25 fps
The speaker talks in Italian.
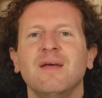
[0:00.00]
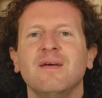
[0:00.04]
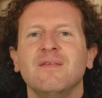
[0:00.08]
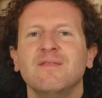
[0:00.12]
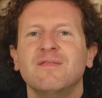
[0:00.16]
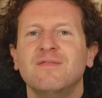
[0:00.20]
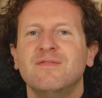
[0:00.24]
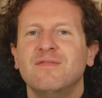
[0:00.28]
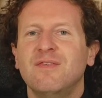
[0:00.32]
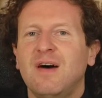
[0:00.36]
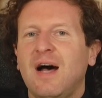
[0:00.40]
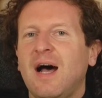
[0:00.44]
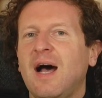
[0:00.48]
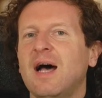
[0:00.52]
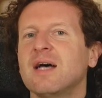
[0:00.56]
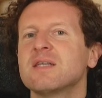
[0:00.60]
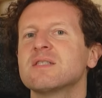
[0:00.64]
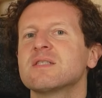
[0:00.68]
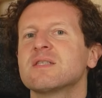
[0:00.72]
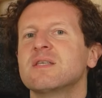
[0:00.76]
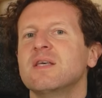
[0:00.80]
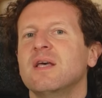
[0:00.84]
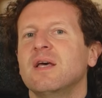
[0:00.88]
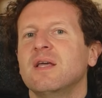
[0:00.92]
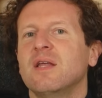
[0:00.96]
va a
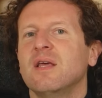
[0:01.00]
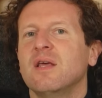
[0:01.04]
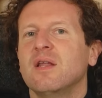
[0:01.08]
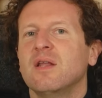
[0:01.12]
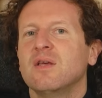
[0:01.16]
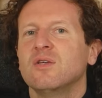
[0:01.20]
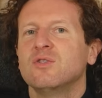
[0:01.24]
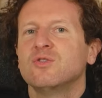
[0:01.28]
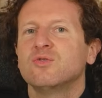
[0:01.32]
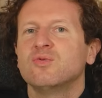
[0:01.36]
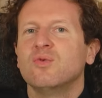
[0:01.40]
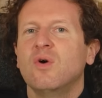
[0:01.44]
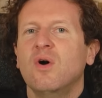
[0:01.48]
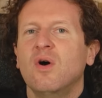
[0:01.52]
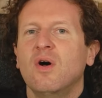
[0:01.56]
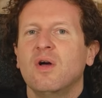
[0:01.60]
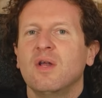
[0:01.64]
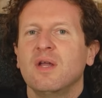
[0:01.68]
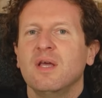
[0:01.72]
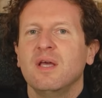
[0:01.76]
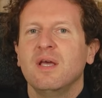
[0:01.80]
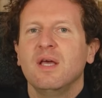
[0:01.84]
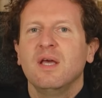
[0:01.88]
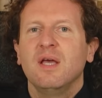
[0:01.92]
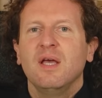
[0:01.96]
schiarire i
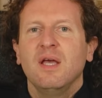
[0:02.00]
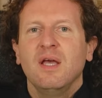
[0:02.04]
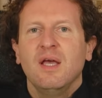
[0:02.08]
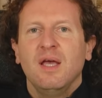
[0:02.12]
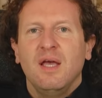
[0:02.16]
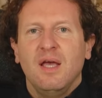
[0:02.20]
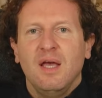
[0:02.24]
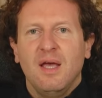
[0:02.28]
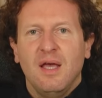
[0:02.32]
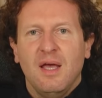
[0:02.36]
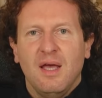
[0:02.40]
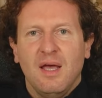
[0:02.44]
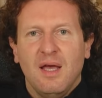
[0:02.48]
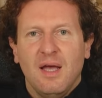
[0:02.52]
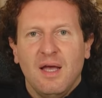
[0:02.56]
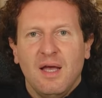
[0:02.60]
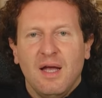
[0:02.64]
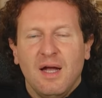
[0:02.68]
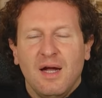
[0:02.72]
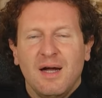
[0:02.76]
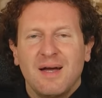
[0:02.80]
suoni eh,